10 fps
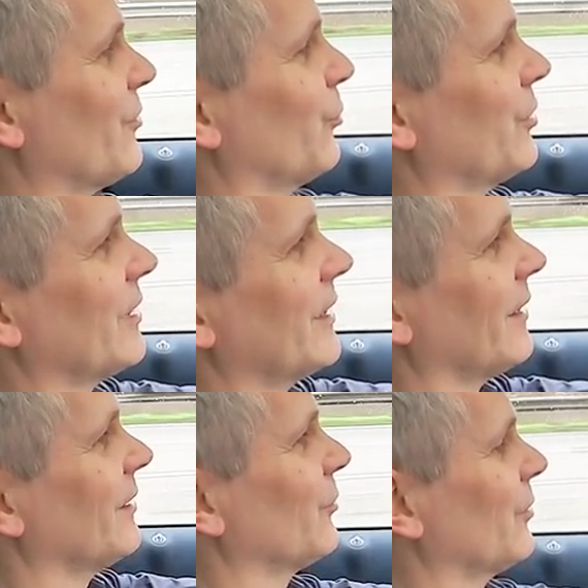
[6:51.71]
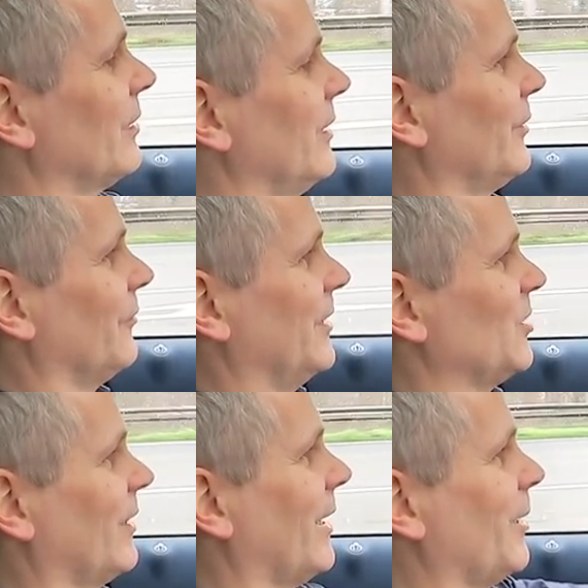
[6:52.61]
zurücklehnen an die Rückenlehne und wenn
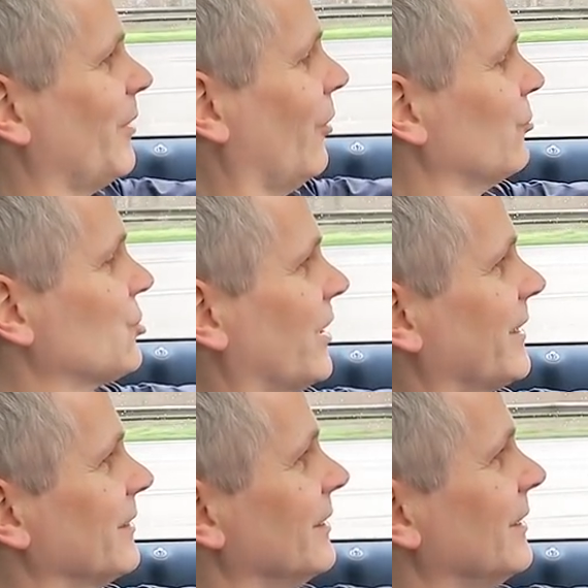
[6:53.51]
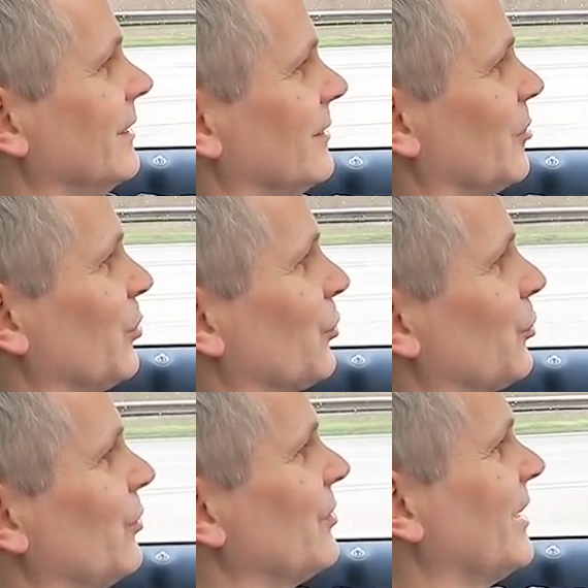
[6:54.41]
ich meine Arme ausstrecke, dann
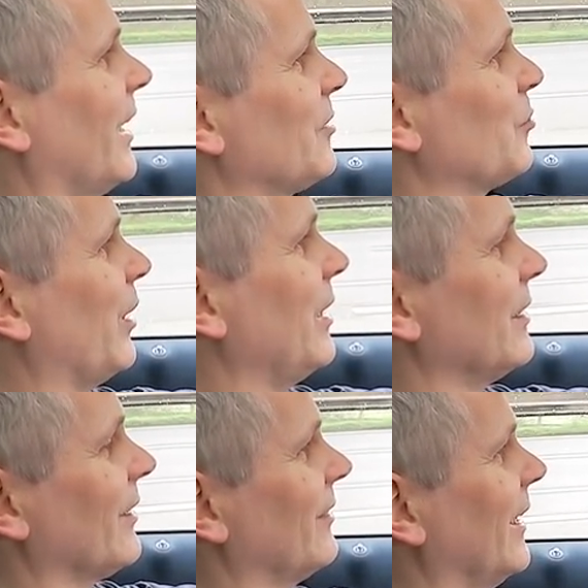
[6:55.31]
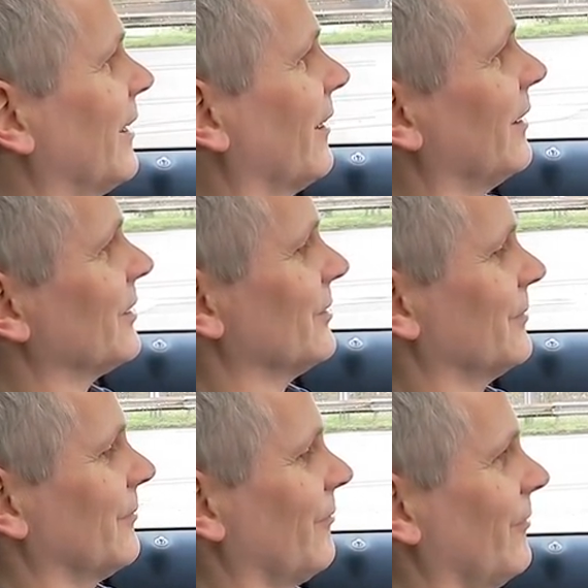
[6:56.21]
berühren die Handballen das Lenkrad.
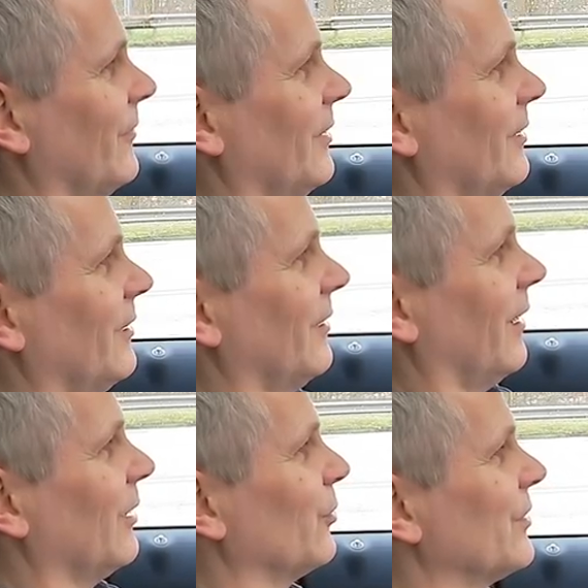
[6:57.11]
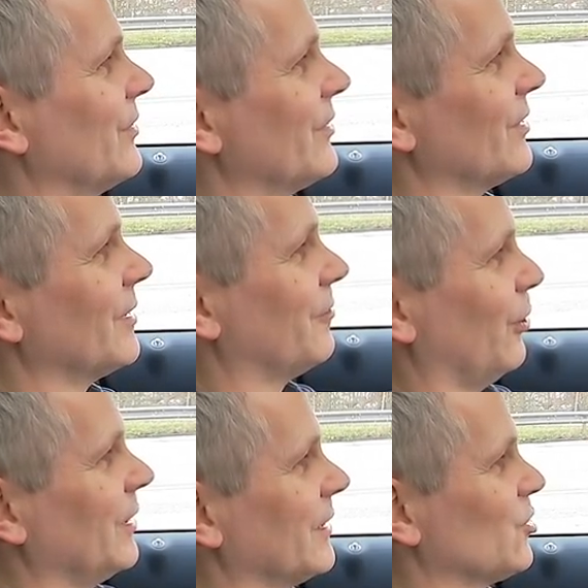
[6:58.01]
Also ich sitze hier
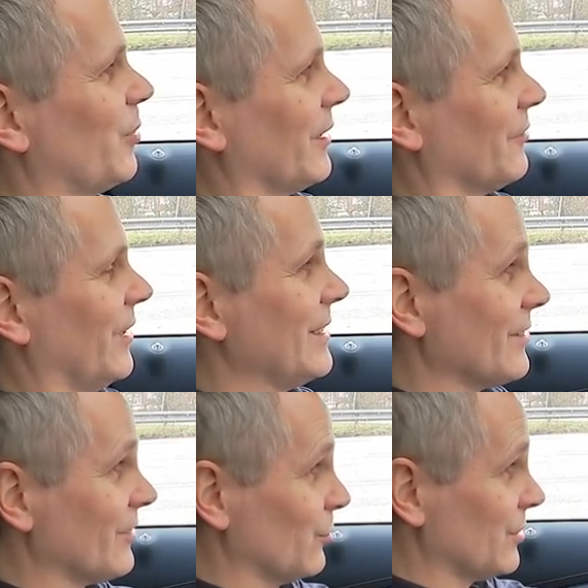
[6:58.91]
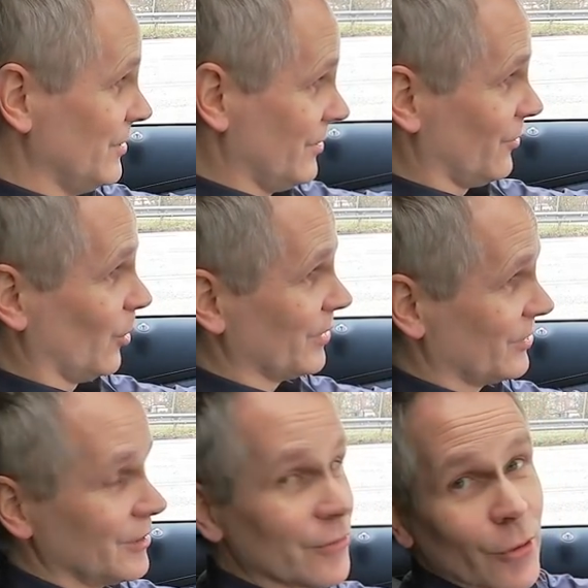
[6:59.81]
völlig entspannt. Falls es durch dieses
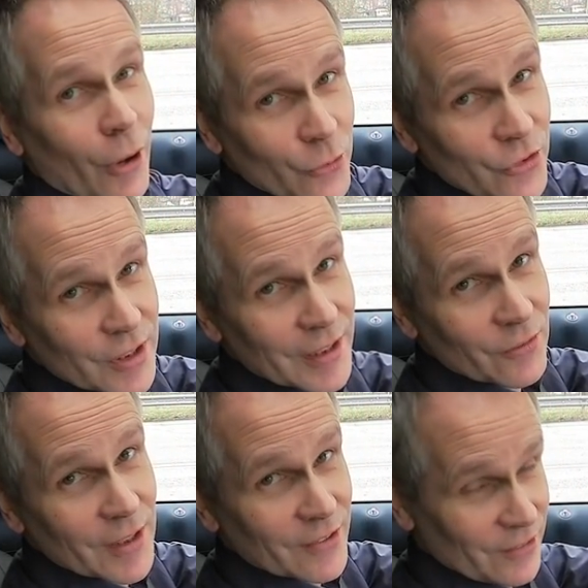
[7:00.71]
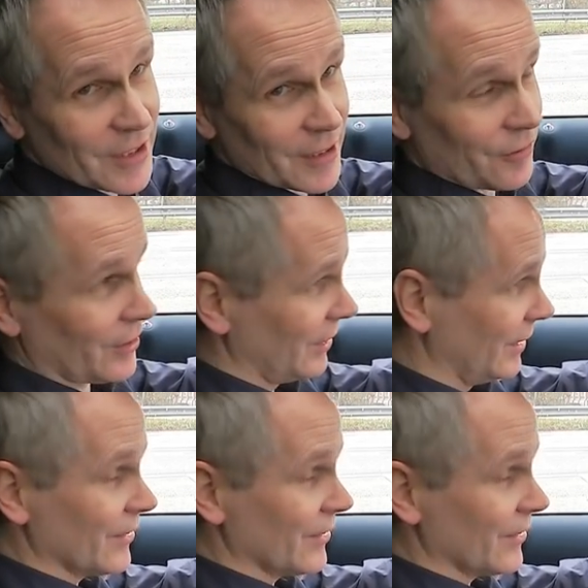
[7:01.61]
Objektiv so aussieht, als wäre das nicht der Fall,